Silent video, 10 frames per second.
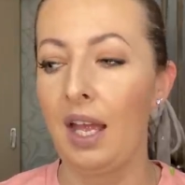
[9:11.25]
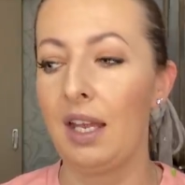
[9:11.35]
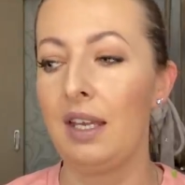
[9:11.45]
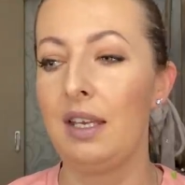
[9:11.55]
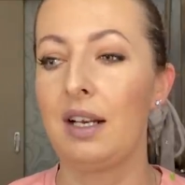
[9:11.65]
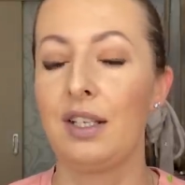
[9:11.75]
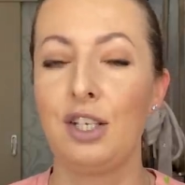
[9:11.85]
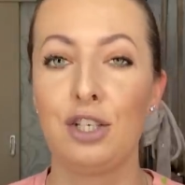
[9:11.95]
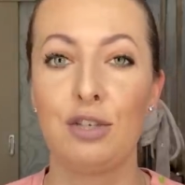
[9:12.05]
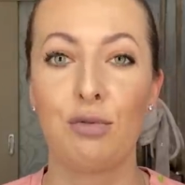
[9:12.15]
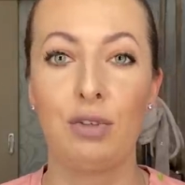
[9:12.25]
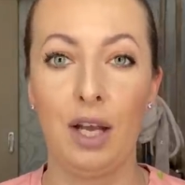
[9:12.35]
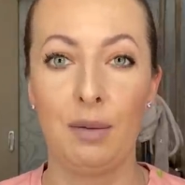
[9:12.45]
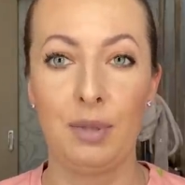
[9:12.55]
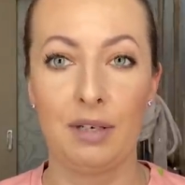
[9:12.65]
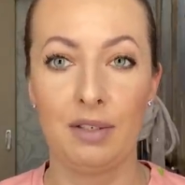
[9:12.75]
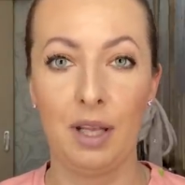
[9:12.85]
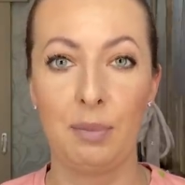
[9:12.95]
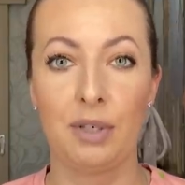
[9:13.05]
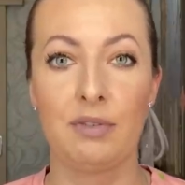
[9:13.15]
И, конечно, куда я
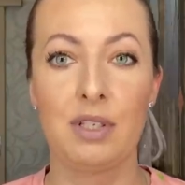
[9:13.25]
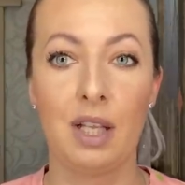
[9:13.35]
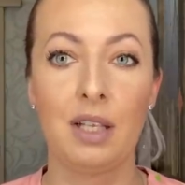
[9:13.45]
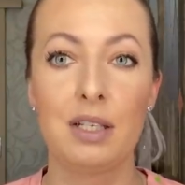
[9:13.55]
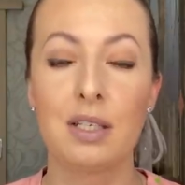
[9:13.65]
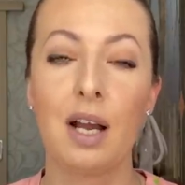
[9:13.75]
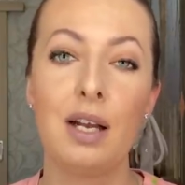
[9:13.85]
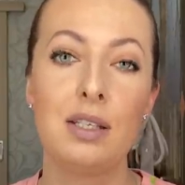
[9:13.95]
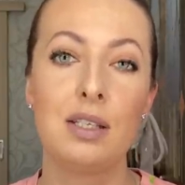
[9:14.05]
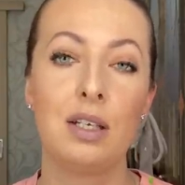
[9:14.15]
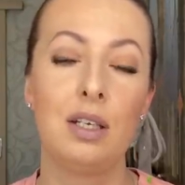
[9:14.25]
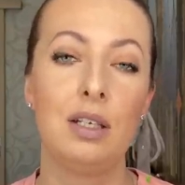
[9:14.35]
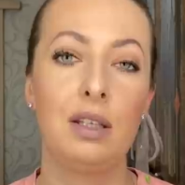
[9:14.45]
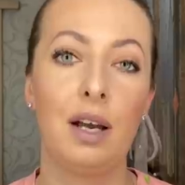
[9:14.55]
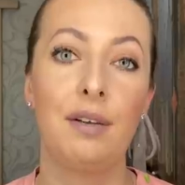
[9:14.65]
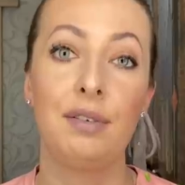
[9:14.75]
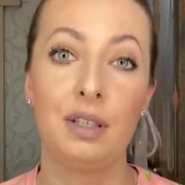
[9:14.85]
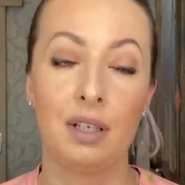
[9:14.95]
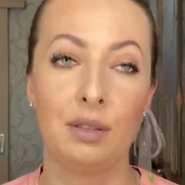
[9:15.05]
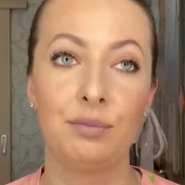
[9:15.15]
первая-наперво стала искать, и это
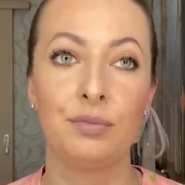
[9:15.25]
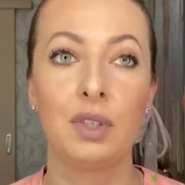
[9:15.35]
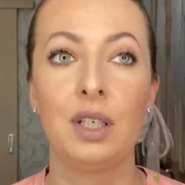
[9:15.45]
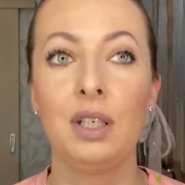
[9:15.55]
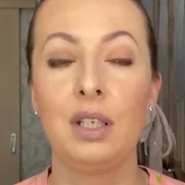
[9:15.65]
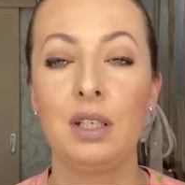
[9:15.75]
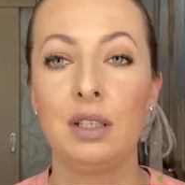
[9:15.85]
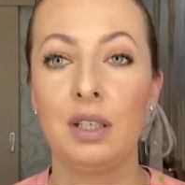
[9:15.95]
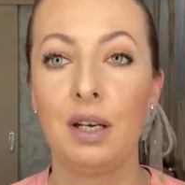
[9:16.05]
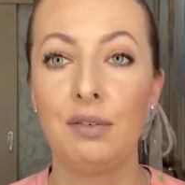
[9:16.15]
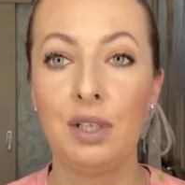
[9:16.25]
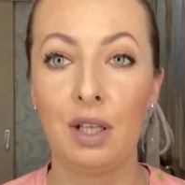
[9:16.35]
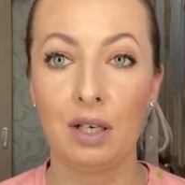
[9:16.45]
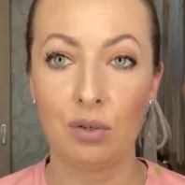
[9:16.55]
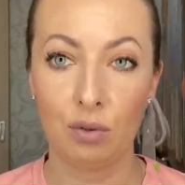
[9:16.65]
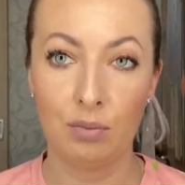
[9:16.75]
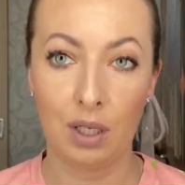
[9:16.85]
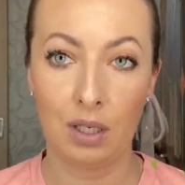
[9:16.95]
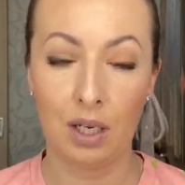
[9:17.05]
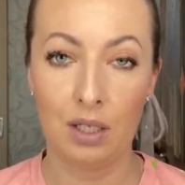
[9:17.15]
Авито. И на Авито
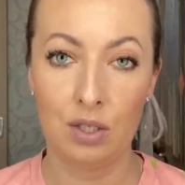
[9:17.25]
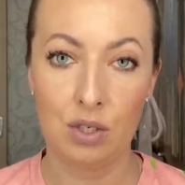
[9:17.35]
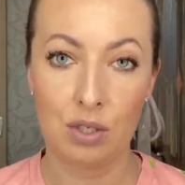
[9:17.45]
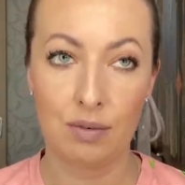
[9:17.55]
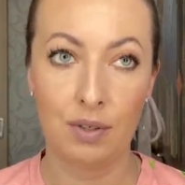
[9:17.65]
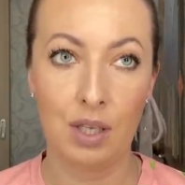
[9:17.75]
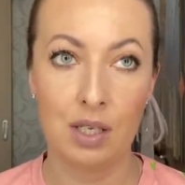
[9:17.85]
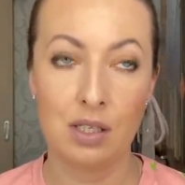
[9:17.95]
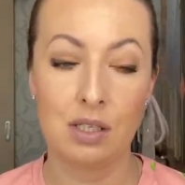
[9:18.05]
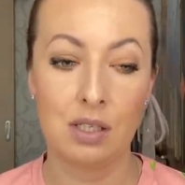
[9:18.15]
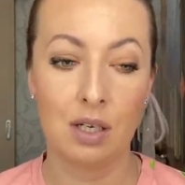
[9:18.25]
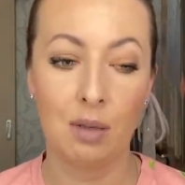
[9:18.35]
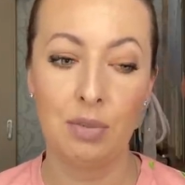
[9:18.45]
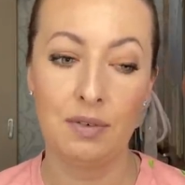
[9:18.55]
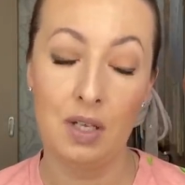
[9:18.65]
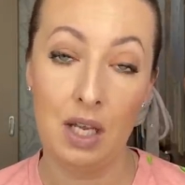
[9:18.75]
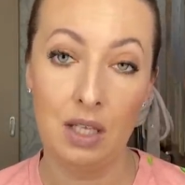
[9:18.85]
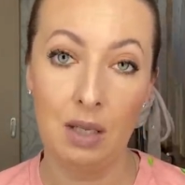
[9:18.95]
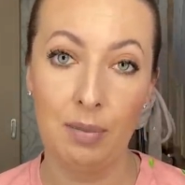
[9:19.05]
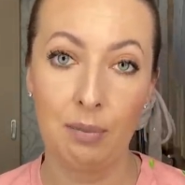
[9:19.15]
огромное количество есть
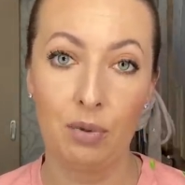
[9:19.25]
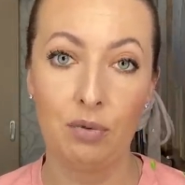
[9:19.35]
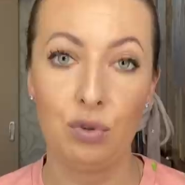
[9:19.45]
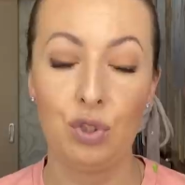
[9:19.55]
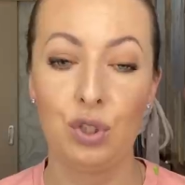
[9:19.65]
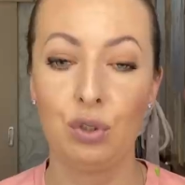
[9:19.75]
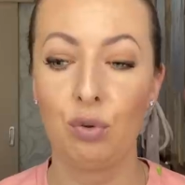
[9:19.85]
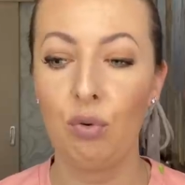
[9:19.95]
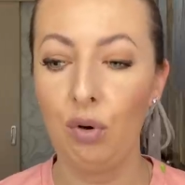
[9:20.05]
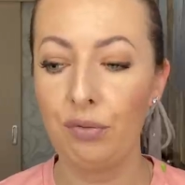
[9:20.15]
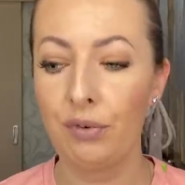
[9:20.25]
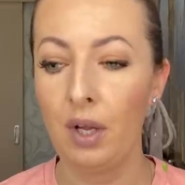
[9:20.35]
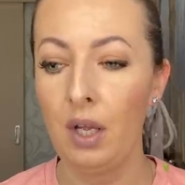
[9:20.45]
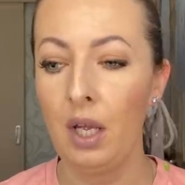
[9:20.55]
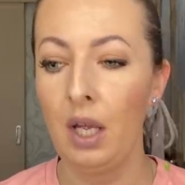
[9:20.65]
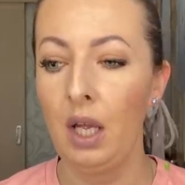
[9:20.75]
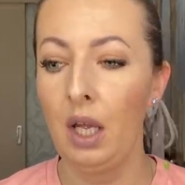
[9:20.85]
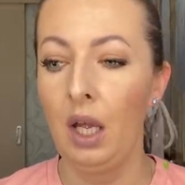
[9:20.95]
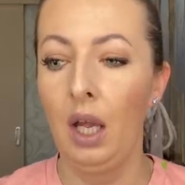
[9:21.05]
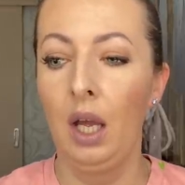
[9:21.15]
объявлений по поводу щенков,
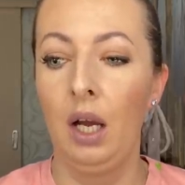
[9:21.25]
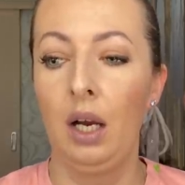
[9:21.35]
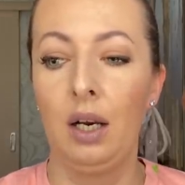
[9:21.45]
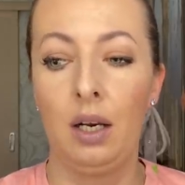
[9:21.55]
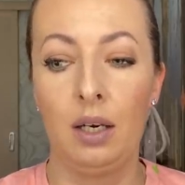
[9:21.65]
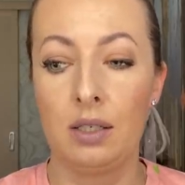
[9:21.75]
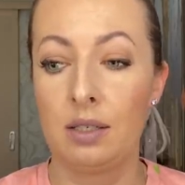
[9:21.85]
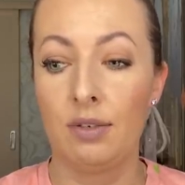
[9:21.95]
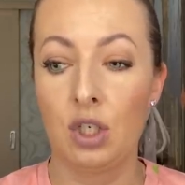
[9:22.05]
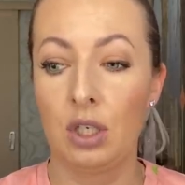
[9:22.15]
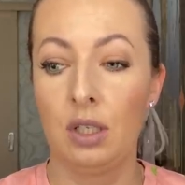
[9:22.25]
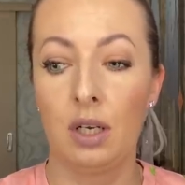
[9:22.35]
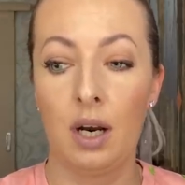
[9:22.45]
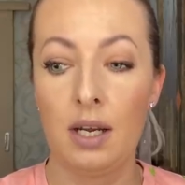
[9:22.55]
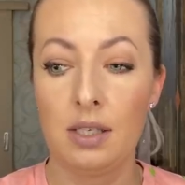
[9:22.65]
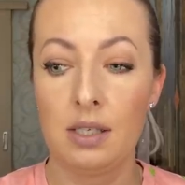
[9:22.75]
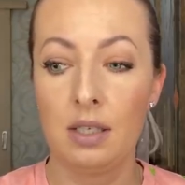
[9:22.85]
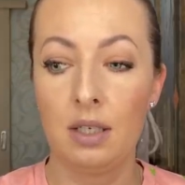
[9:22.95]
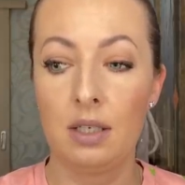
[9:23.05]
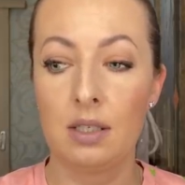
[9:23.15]
а, совершенно
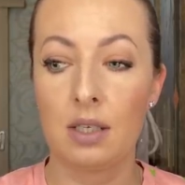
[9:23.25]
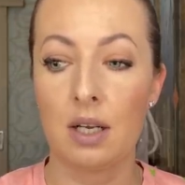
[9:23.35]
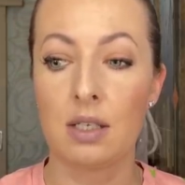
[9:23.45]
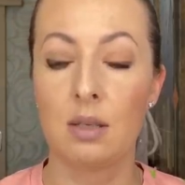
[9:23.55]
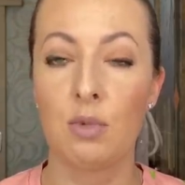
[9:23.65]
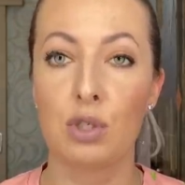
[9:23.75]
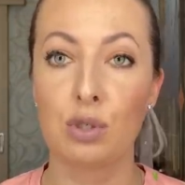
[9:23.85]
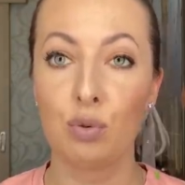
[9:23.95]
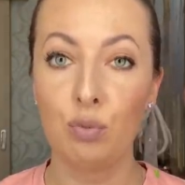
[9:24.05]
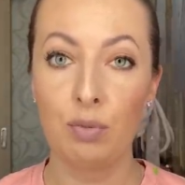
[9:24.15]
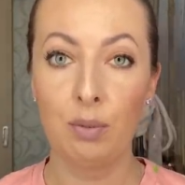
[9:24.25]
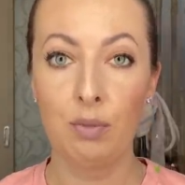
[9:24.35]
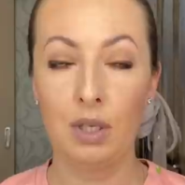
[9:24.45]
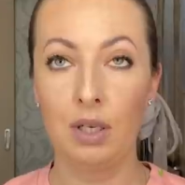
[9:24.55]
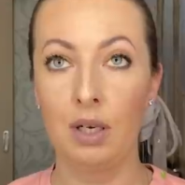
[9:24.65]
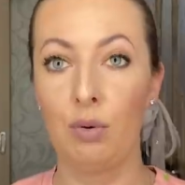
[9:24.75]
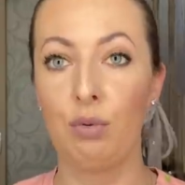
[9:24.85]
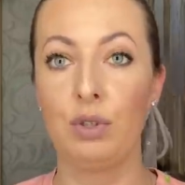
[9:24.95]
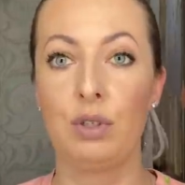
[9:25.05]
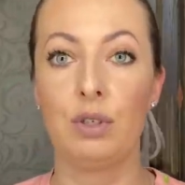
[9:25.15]
разные, с разными суммами,
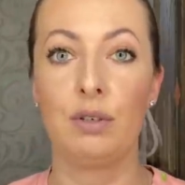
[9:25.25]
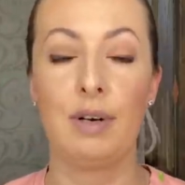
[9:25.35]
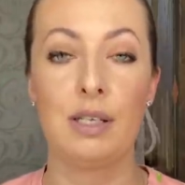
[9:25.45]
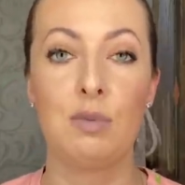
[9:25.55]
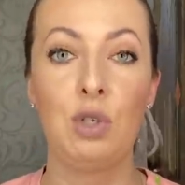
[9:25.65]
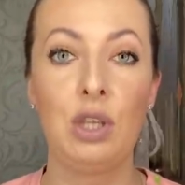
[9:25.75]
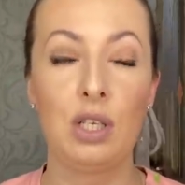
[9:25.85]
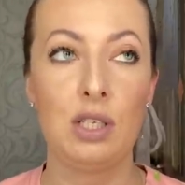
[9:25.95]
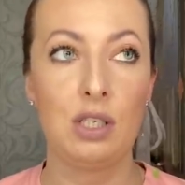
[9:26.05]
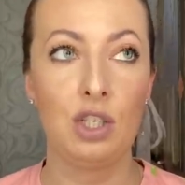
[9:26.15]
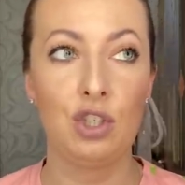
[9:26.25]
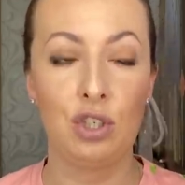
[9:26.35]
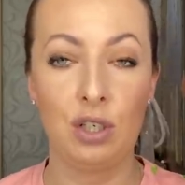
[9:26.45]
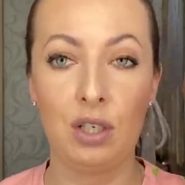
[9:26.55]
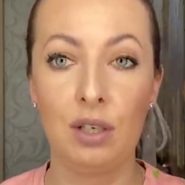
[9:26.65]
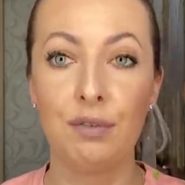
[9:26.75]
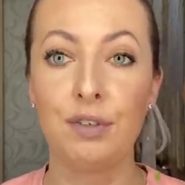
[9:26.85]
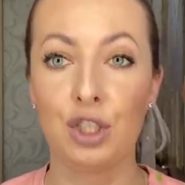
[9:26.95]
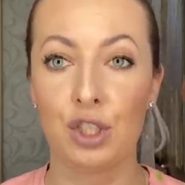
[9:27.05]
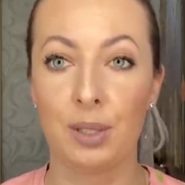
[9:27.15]
от 8 э, тысяч и
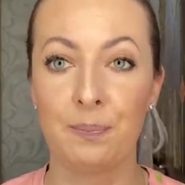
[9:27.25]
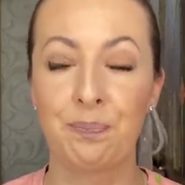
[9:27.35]
выше.